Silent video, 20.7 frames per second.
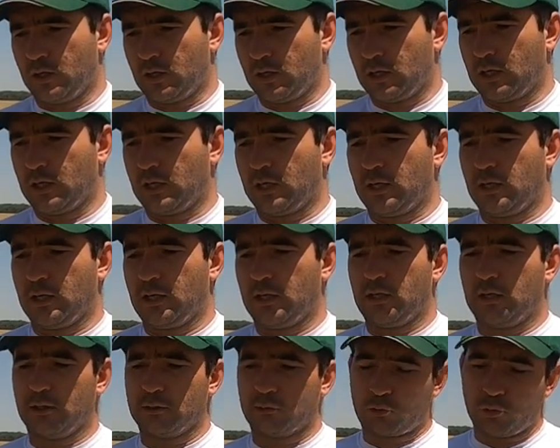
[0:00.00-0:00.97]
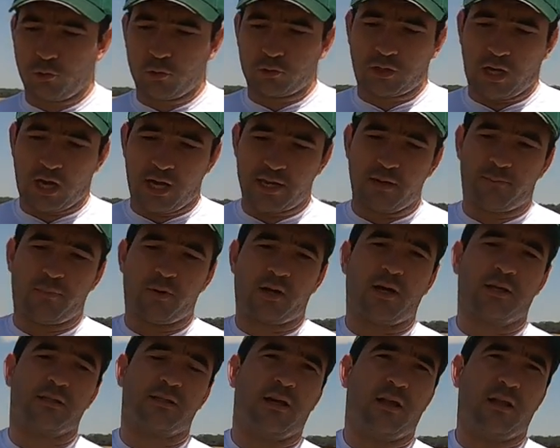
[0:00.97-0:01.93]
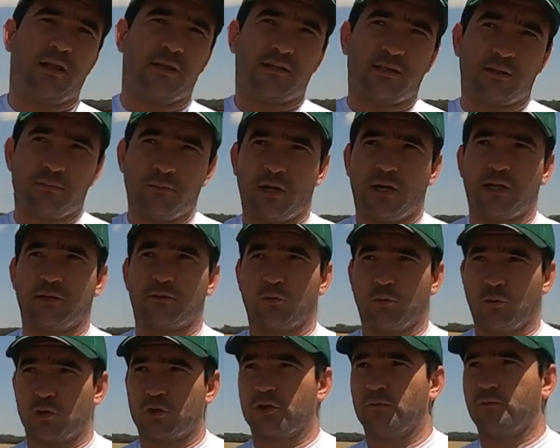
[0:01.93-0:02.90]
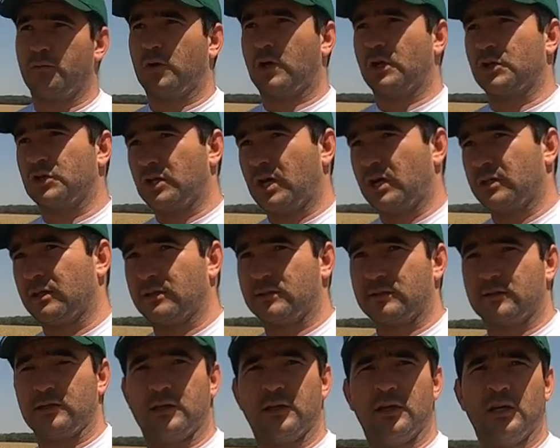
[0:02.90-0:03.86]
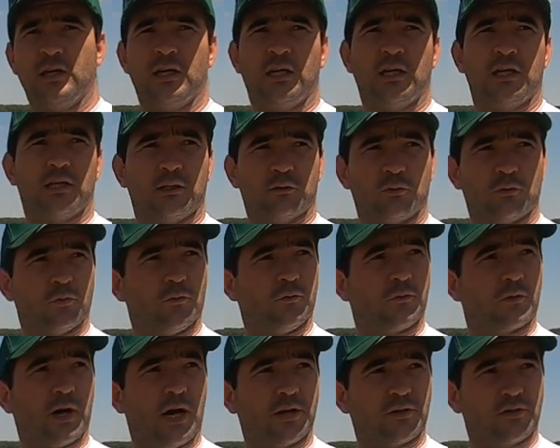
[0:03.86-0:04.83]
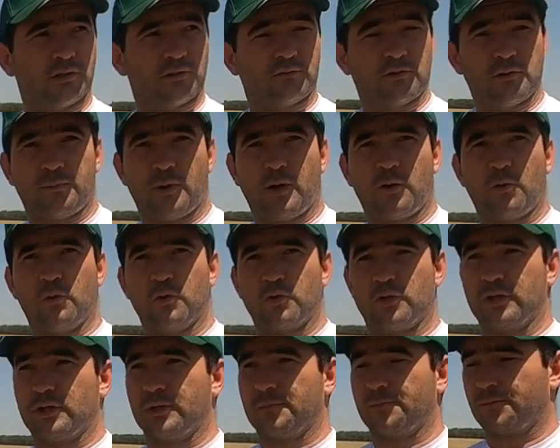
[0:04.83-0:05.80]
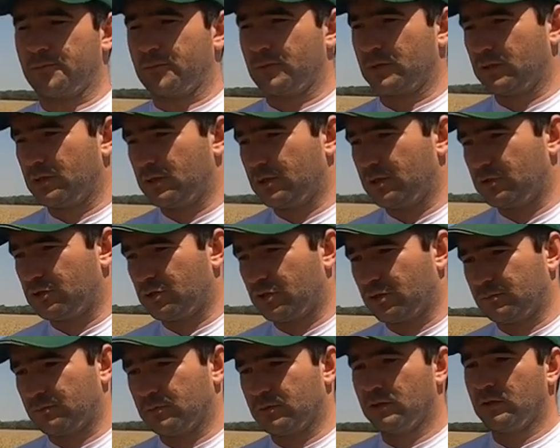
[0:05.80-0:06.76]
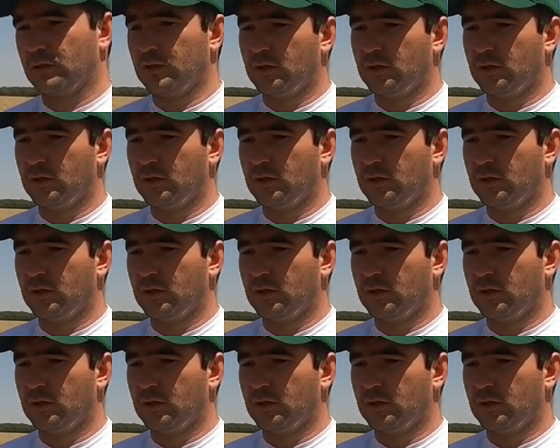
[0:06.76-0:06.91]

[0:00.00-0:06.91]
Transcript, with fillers: а, то Таня показала себя тоже в урожайности, ну в качестве похуже, э, чем